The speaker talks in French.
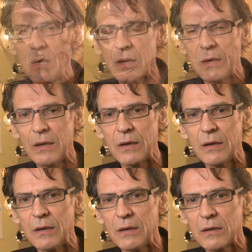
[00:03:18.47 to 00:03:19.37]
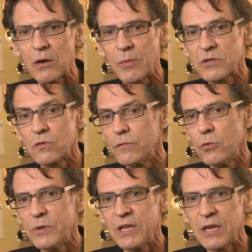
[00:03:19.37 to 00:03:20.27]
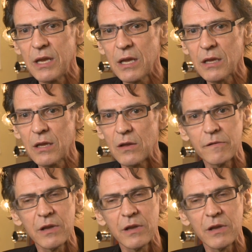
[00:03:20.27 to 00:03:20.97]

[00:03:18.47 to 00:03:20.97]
Euh, quand on pense au vieux Médéric, euh,